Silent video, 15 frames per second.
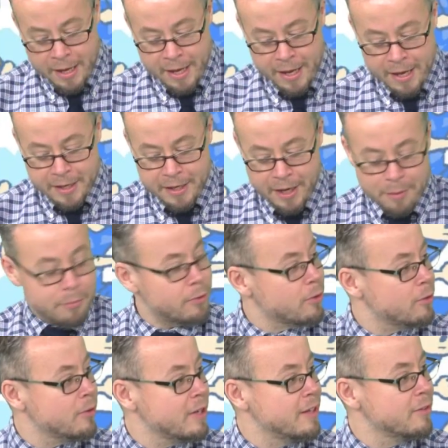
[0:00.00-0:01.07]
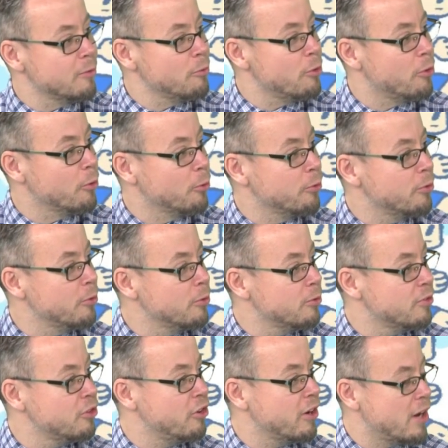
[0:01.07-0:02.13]
えー、ギャンブル依存症という
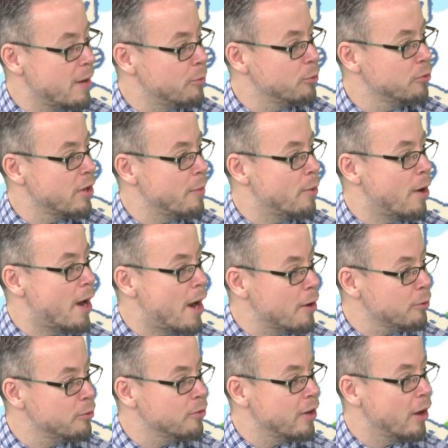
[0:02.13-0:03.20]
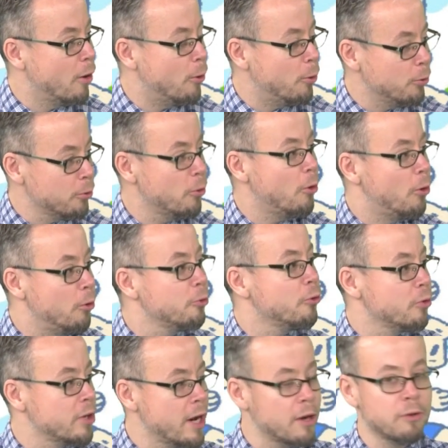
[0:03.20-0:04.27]
社会問題もあるんで、ほどほ
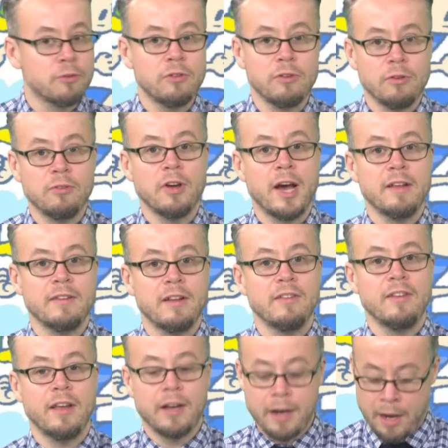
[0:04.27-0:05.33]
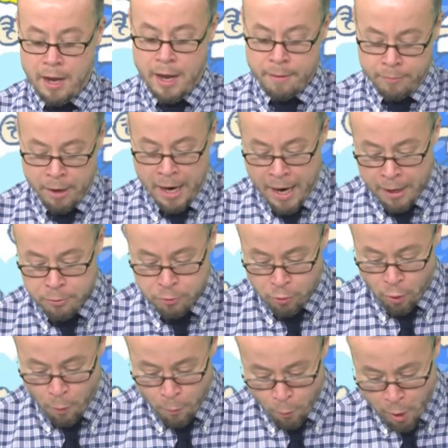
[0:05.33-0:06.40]
どやるという大前提があ,、まあ、ある
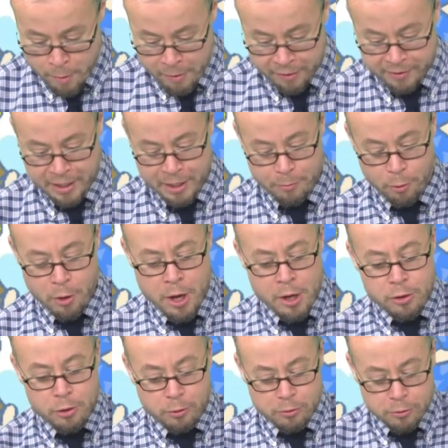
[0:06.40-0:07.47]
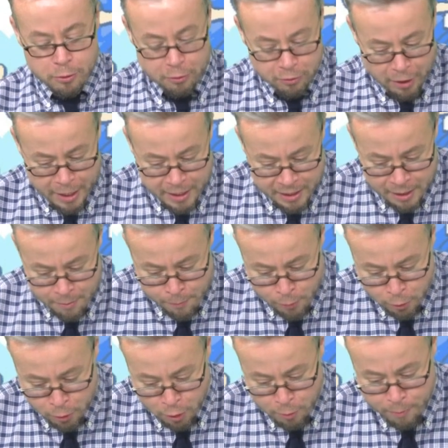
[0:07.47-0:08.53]
と思いますけども、はい、ちょっと最近
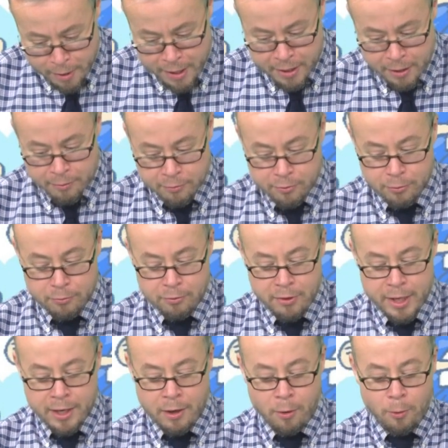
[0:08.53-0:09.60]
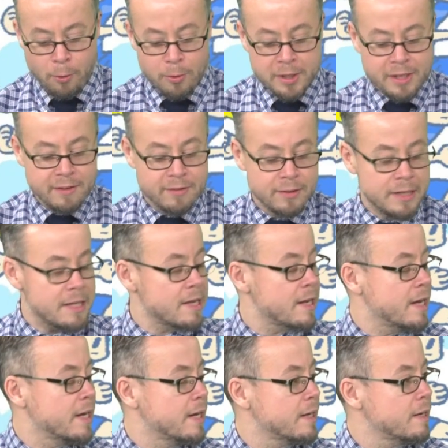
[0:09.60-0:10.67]
ブックメーカーの存在が大きすぎじゃ
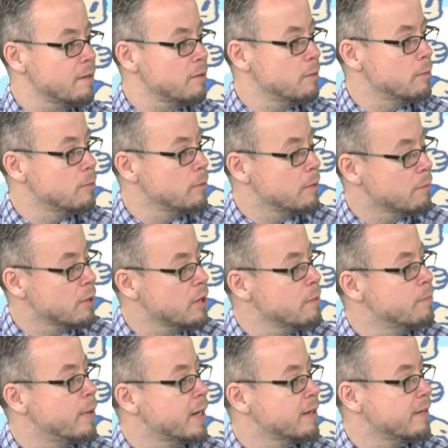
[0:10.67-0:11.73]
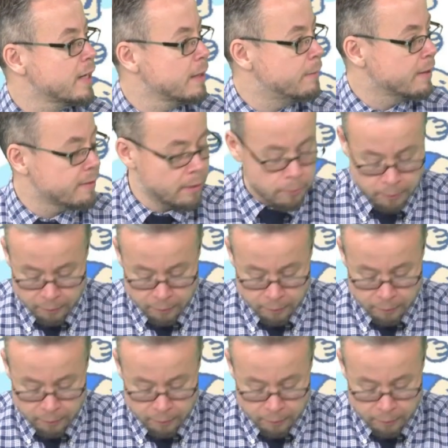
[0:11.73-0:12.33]
ないかなというふうに、まあ、心配が高まってる